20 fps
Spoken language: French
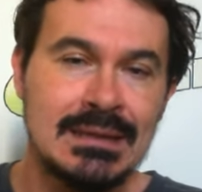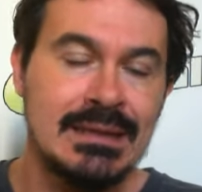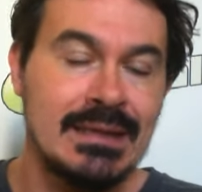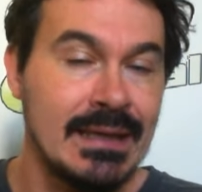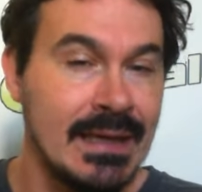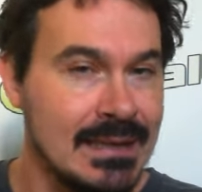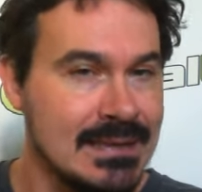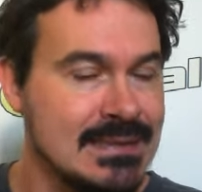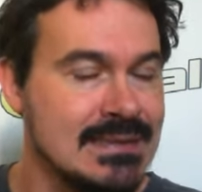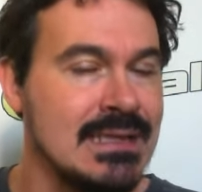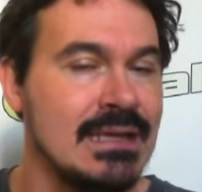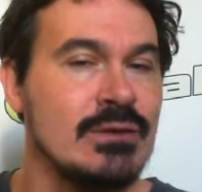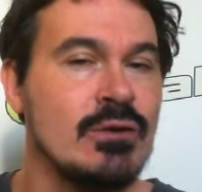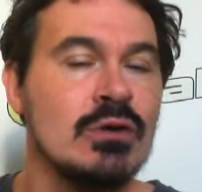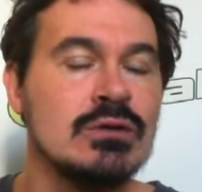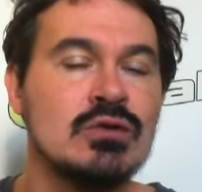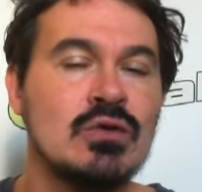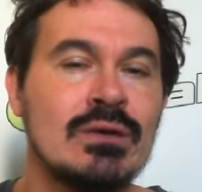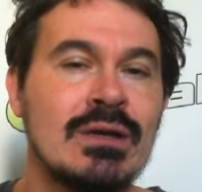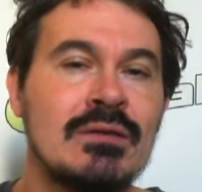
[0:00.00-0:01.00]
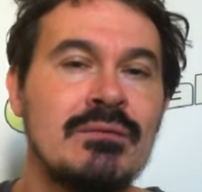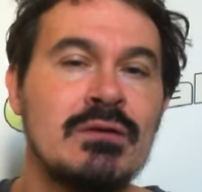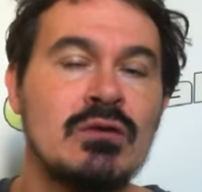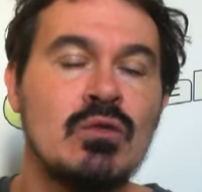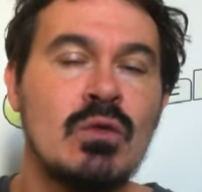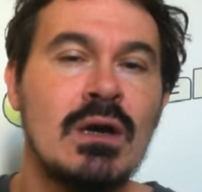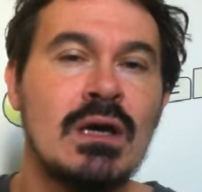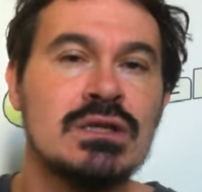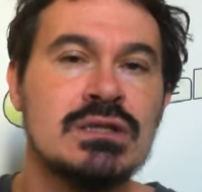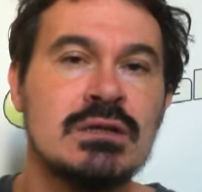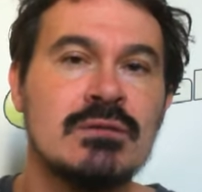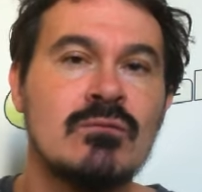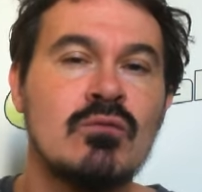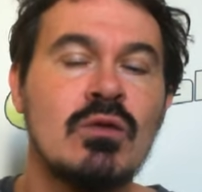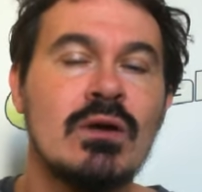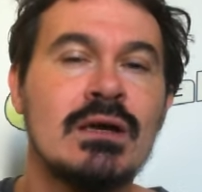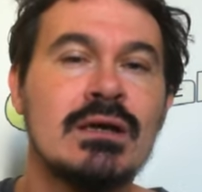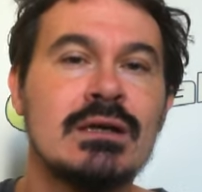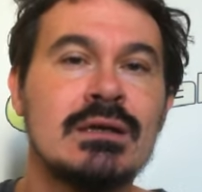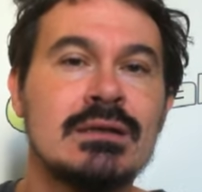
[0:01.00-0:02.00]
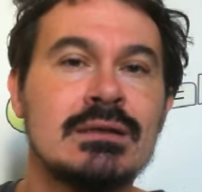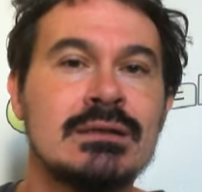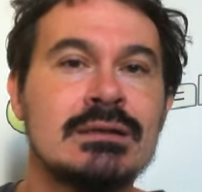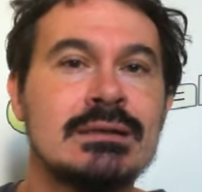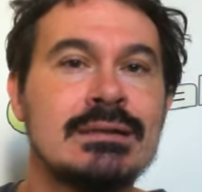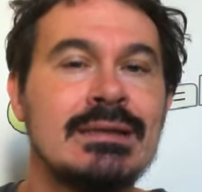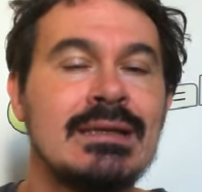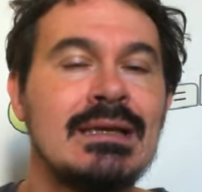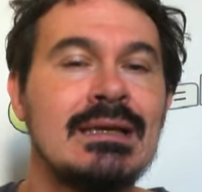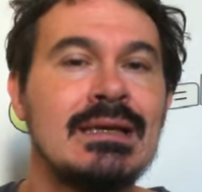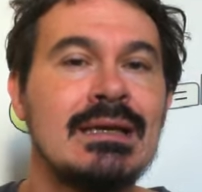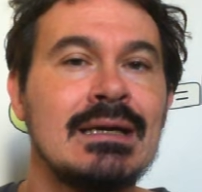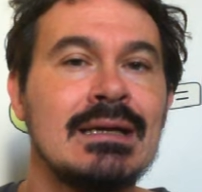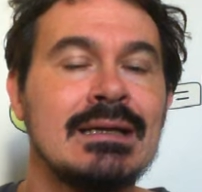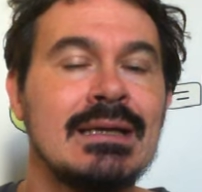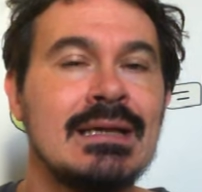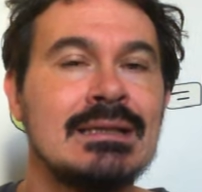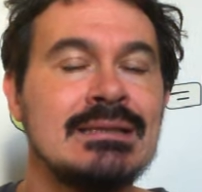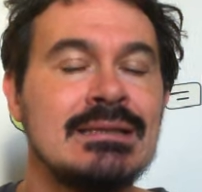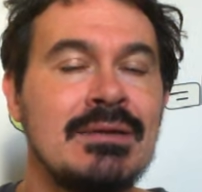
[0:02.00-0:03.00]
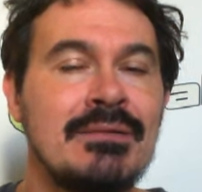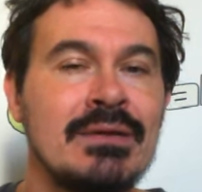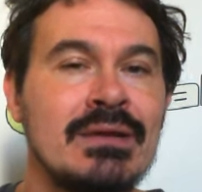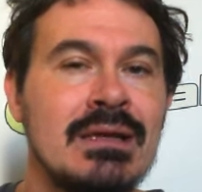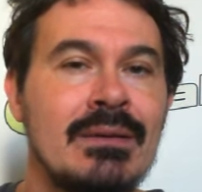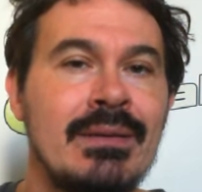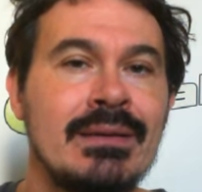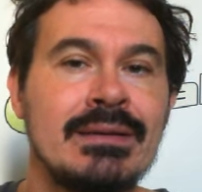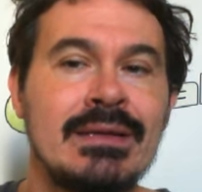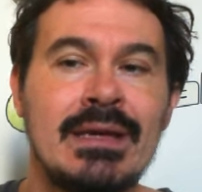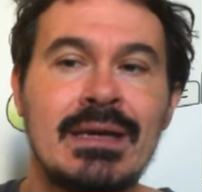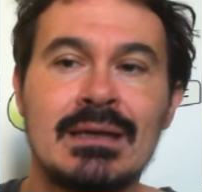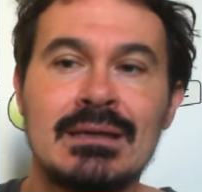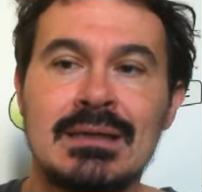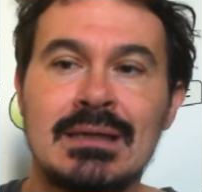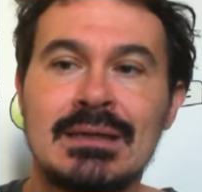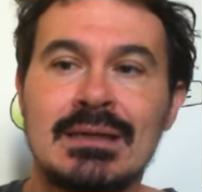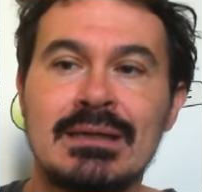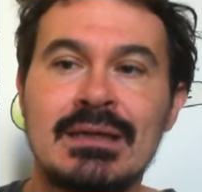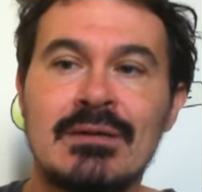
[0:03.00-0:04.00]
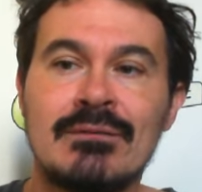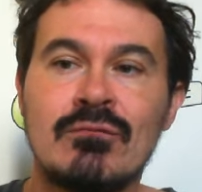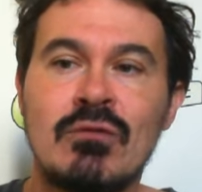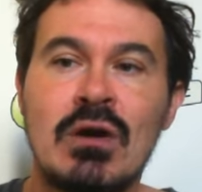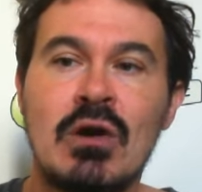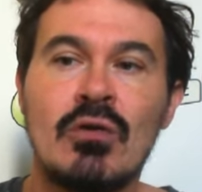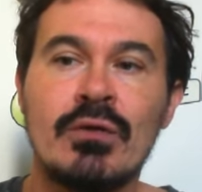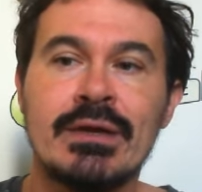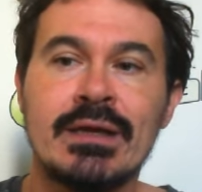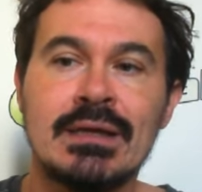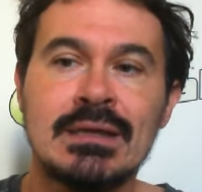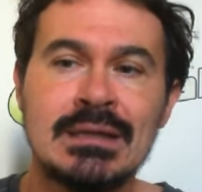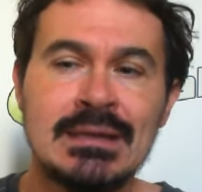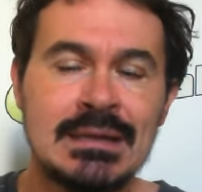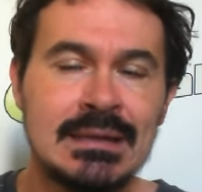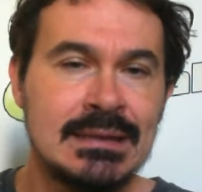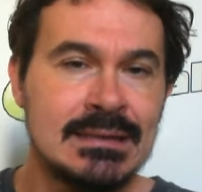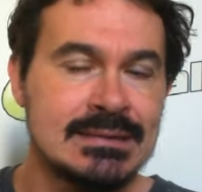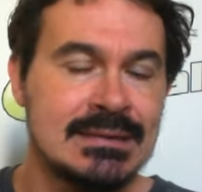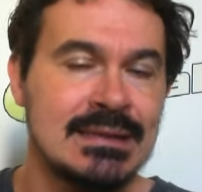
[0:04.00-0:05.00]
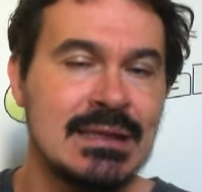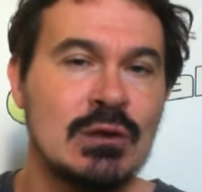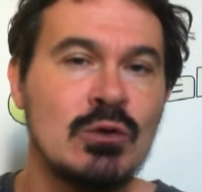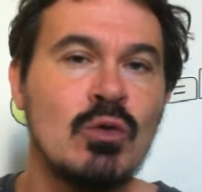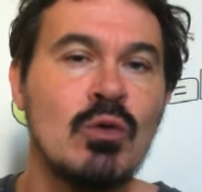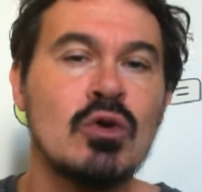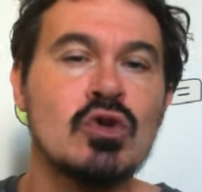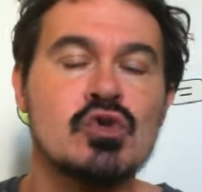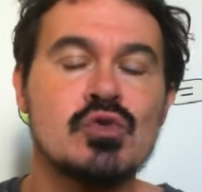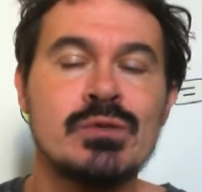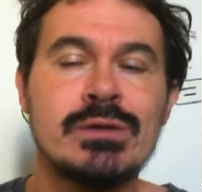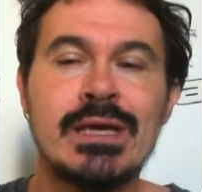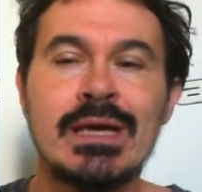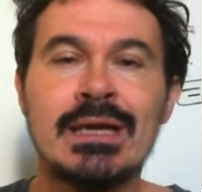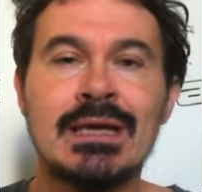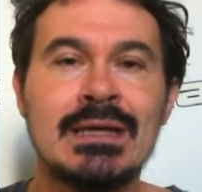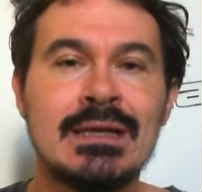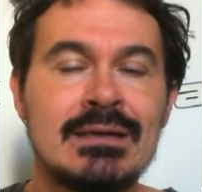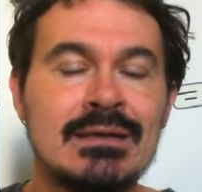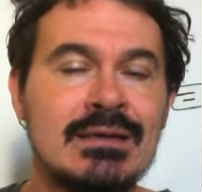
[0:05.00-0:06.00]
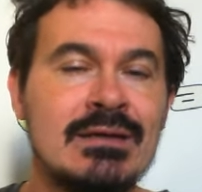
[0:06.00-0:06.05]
Il reste d'ailleurs sur 4 victoires. À chaque fois, euh, il l'a gagné avec la manière. La dernière fois en gain, c'était courant juillet.